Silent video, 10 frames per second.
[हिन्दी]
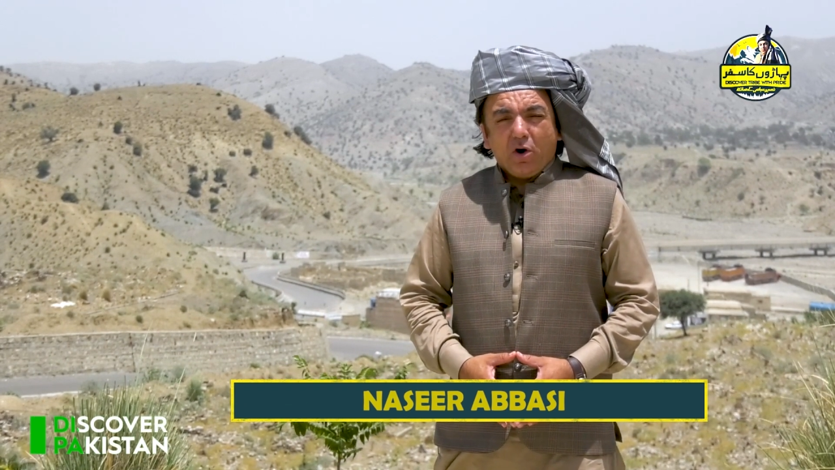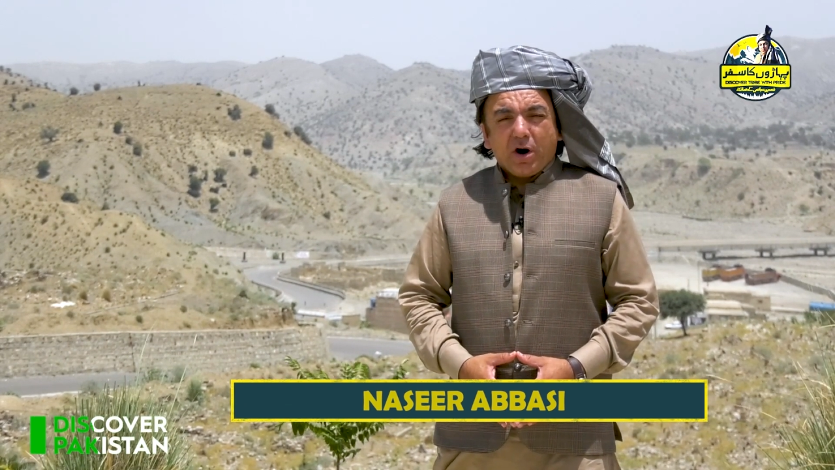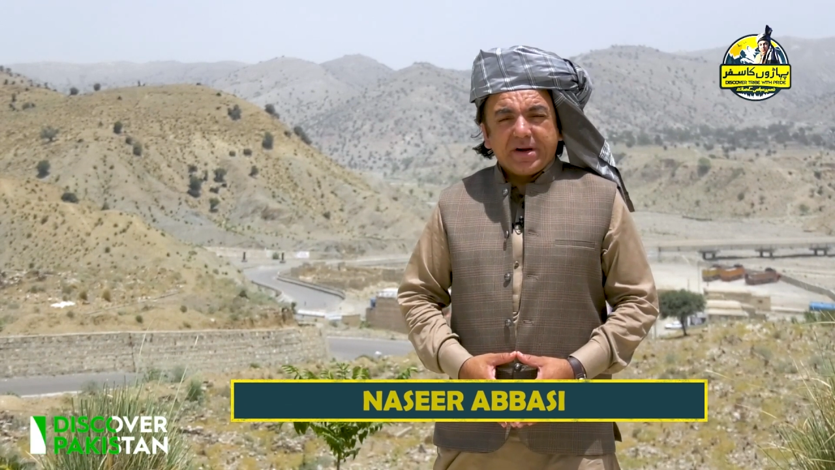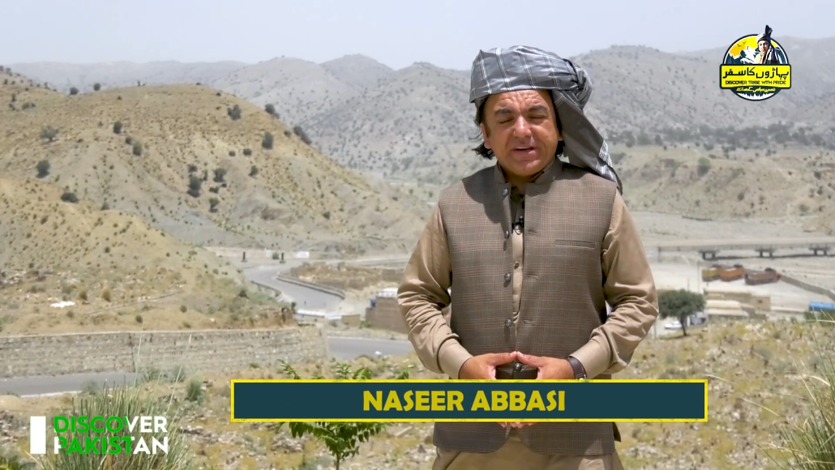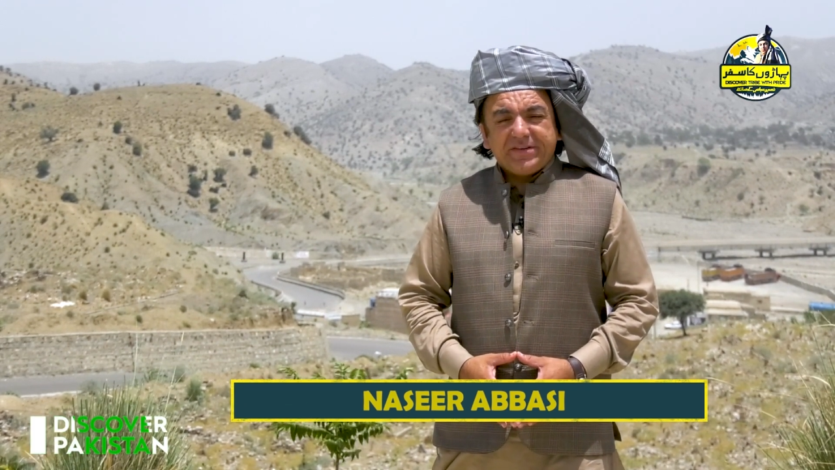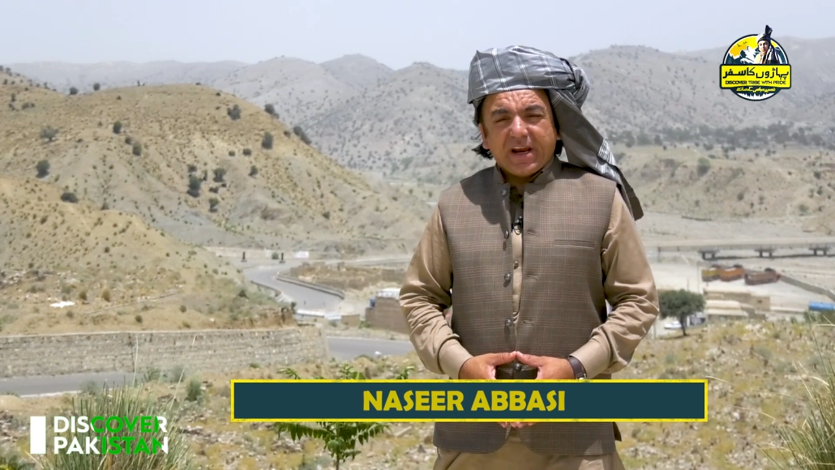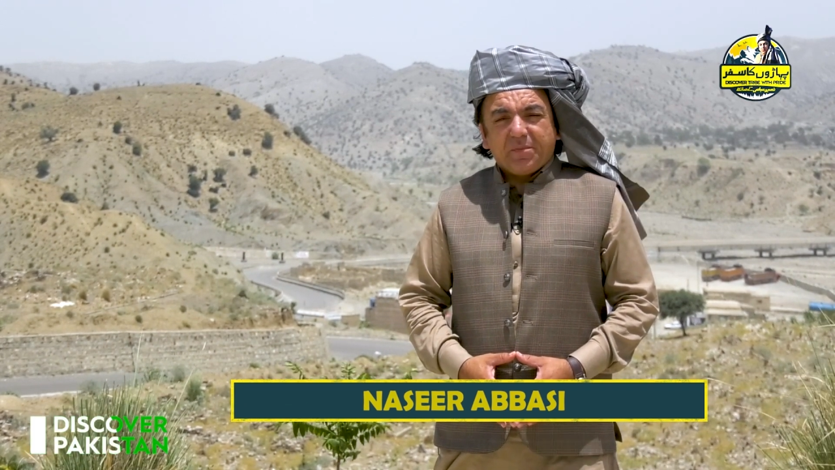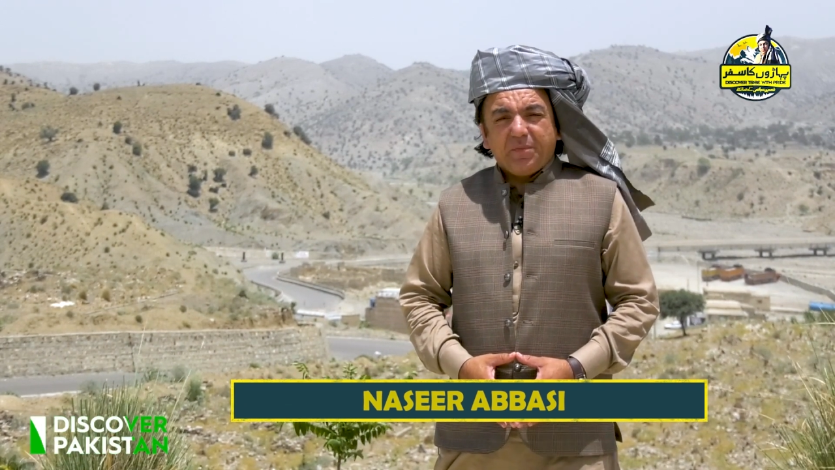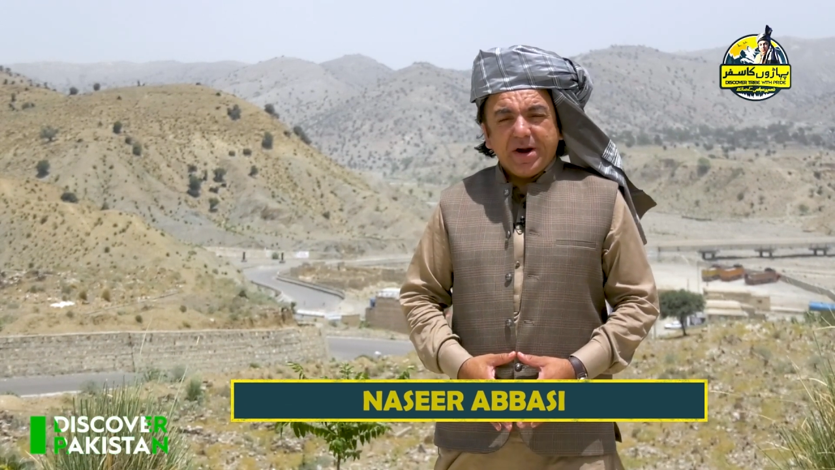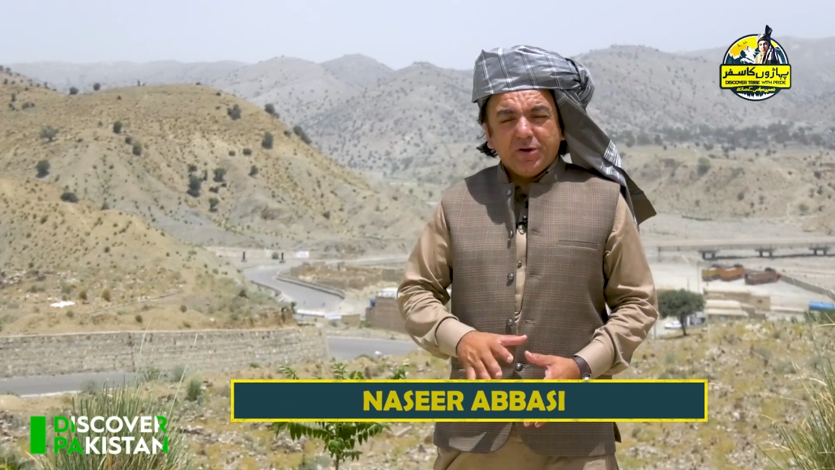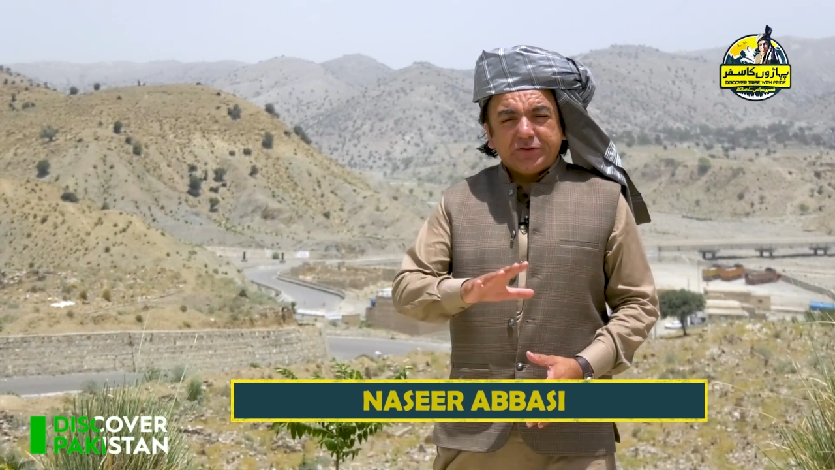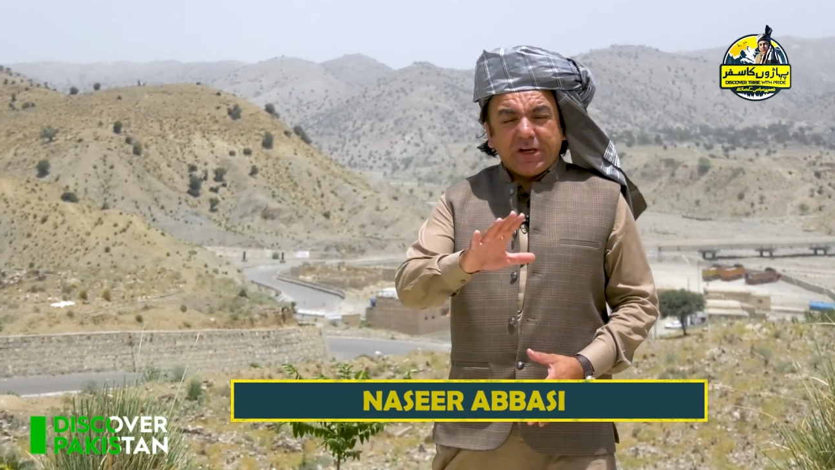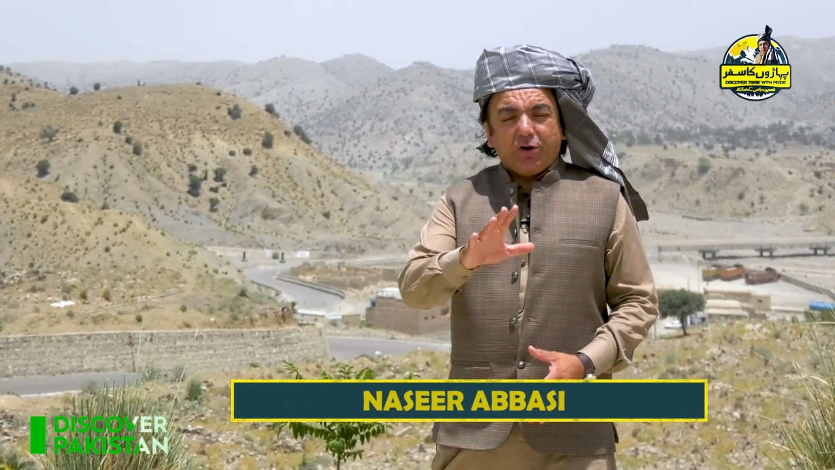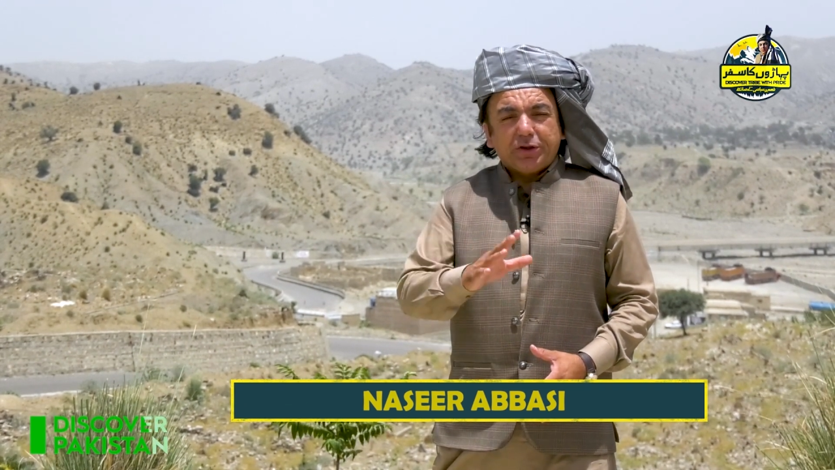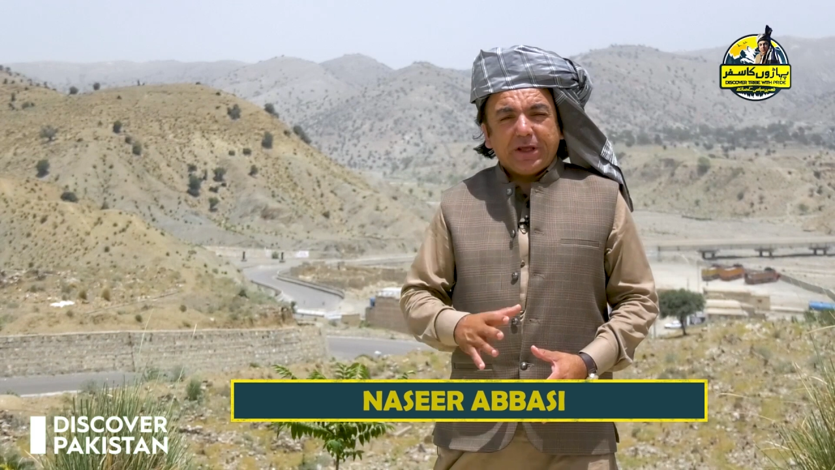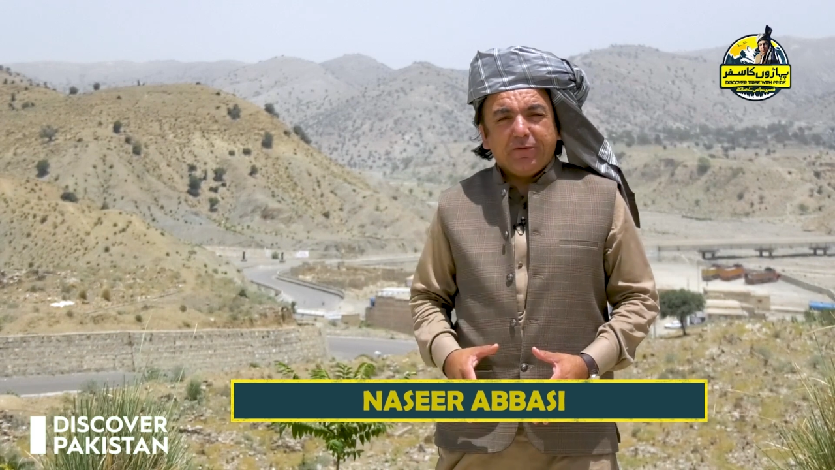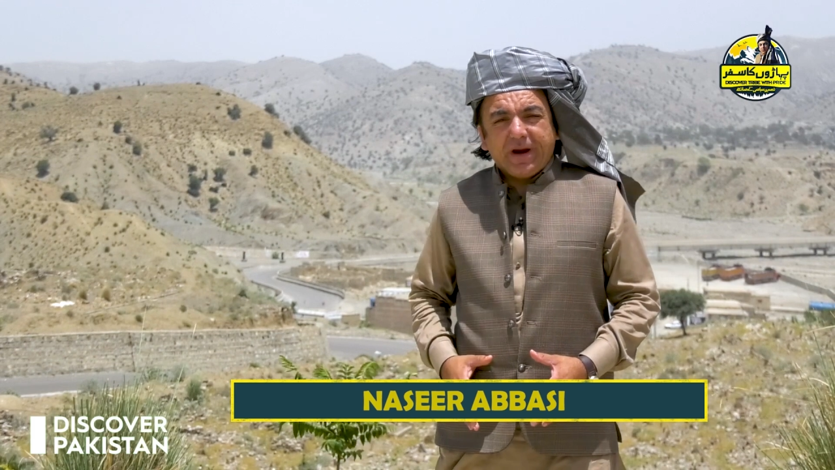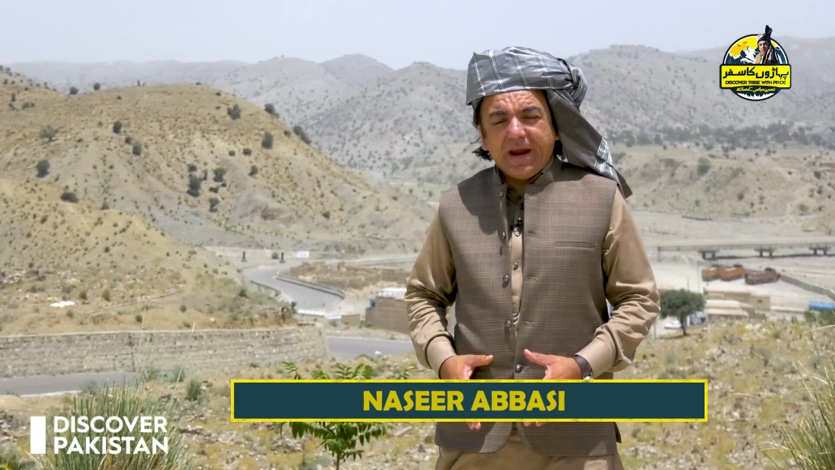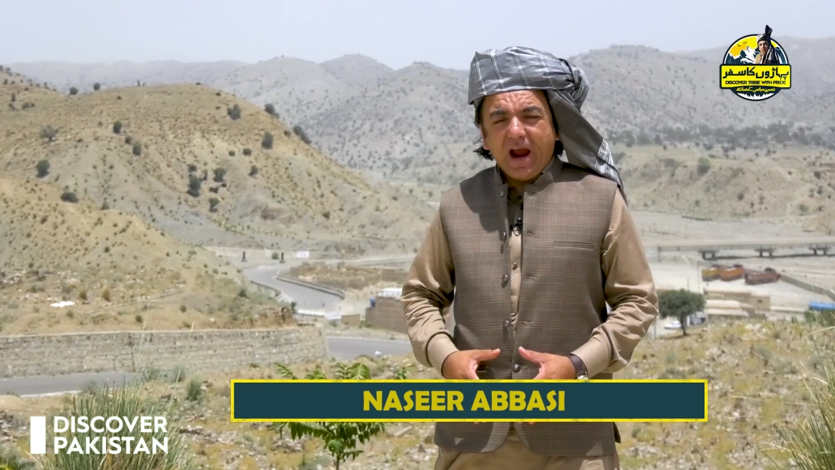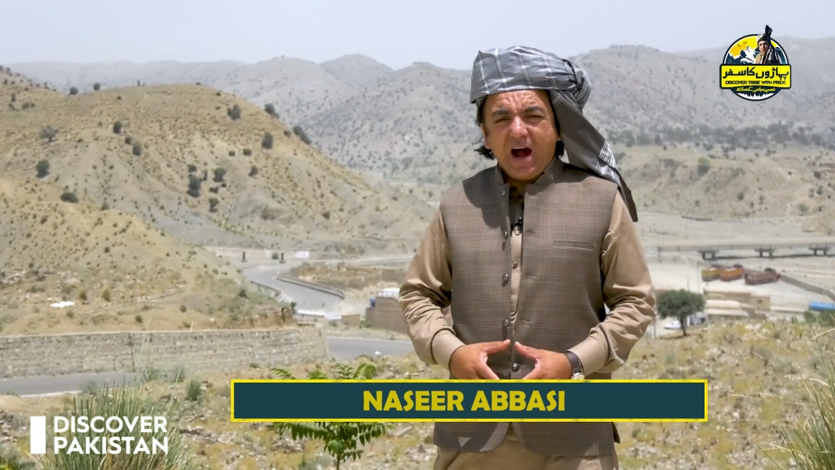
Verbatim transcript: और डिस्ट्रिक्ट बन्नू से होते हुए